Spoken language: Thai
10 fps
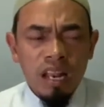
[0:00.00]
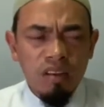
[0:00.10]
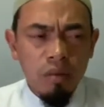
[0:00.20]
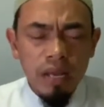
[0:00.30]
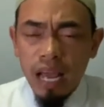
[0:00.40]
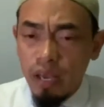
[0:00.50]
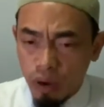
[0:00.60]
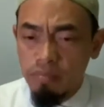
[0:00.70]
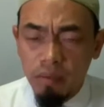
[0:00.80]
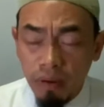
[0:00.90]
แล้วก็ไม่ได้ให้
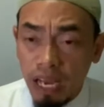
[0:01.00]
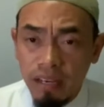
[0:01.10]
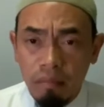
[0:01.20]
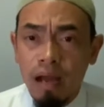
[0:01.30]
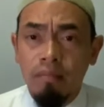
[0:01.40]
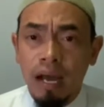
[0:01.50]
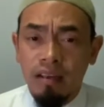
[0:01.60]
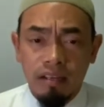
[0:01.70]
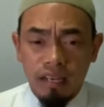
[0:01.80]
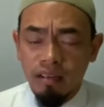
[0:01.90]
ความสำคัญอย่างมากมาย
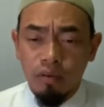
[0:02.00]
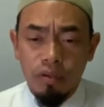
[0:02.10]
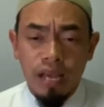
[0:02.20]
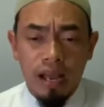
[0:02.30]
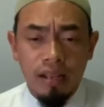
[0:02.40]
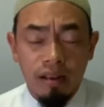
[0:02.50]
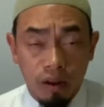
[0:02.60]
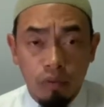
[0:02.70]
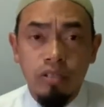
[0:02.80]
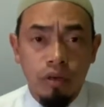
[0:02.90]
เลยในเรื่องดุนยาเนี่ย
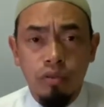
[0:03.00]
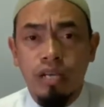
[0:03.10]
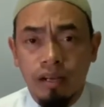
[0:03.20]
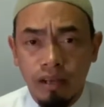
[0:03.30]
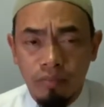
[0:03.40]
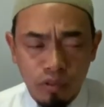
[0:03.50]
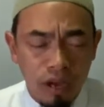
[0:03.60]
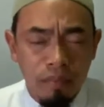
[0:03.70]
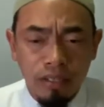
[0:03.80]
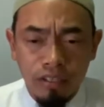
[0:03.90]
เราก็จะรู้จักกับ
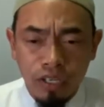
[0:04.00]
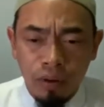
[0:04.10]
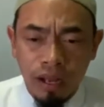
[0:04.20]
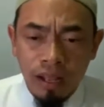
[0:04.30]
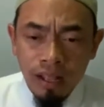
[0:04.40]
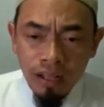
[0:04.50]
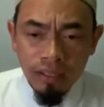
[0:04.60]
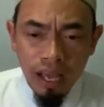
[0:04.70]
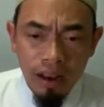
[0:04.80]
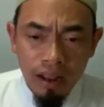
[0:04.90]
ซาบัตที่ชื่อว่า
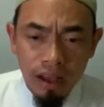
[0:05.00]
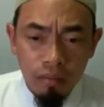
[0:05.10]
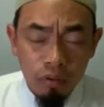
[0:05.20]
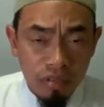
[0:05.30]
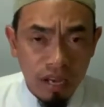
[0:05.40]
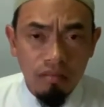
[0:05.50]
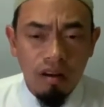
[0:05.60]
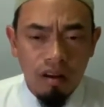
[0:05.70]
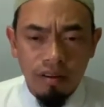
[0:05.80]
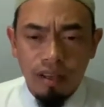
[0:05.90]
ท่านอบูซาร
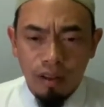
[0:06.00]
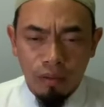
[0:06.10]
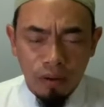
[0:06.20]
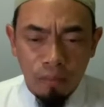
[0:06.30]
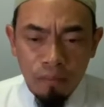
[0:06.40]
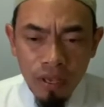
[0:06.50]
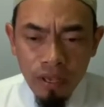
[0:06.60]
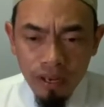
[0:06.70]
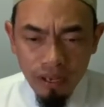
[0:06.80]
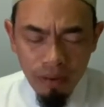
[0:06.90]
รอดิยัลลอฮอันุ
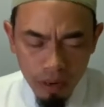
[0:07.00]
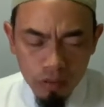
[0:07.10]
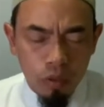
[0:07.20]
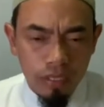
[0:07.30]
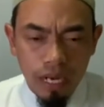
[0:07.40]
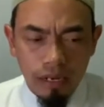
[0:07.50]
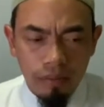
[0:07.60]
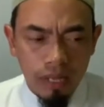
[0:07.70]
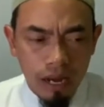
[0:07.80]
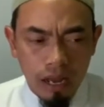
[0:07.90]
นะครับเราจะรู้จัก
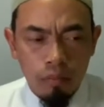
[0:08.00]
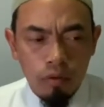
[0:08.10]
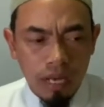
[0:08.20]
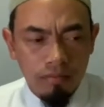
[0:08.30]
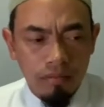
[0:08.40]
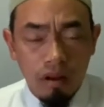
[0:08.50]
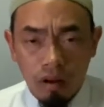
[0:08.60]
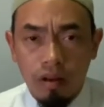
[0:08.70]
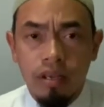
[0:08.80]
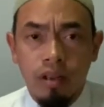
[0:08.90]
กับท่านอบูซาร
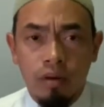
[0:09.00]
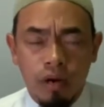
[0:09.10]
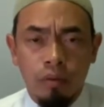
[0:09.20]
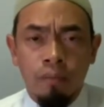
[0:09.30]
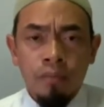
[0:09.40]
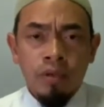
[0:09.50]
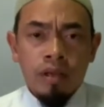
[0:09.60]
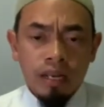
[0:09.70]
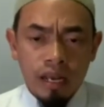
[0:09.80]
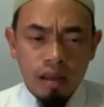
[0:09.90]
รอดิยัลลอฮอันุ
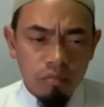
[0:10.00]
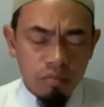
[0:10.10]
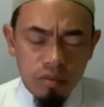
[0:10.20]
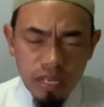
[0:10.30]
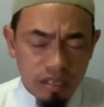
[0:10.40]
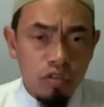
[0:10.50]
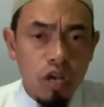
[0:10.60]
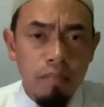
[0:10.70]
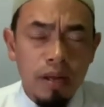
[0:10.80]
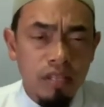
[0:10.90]
นะนี่คือ
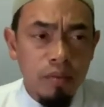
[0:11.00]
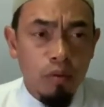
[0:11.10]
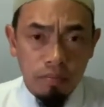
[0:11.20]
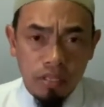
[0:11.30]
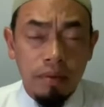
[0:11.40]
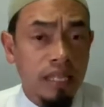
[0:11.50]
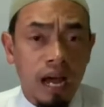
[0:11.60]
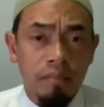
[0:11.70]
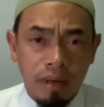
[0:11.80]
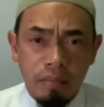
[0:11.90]
ซาบัตที่มีความสม
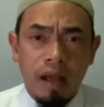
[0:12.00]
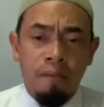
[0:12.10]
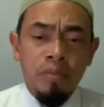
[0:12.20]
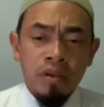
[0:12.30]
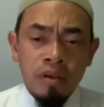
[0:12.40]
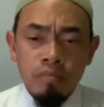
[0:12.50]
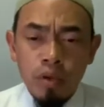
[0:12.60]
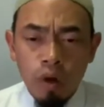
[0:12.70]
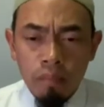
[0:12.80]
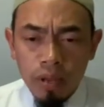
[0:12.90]
ถะมาก ๆ มี
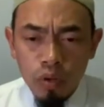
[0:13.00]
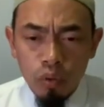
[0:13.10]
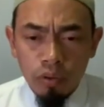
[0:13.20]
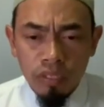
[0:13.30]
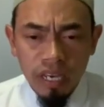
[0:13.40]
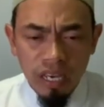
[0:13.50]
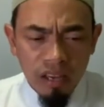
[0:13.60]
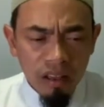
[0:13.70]
ความเป็นอยู่ที่